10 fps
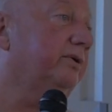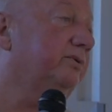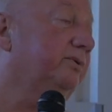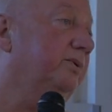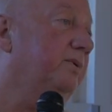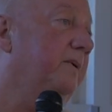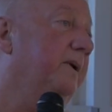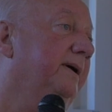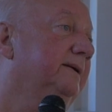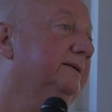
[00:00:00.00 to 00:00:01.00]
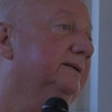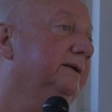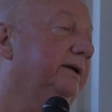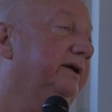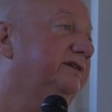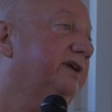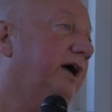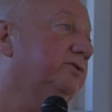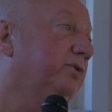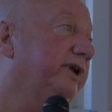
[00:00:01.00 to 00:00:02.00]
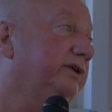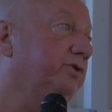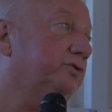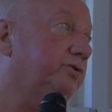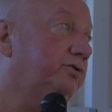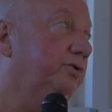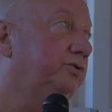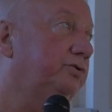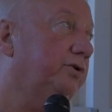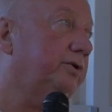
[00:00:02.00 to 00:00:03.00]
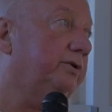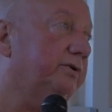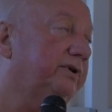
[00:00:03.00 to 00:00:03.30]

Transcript: locaux, et ça a donné d'autres cultures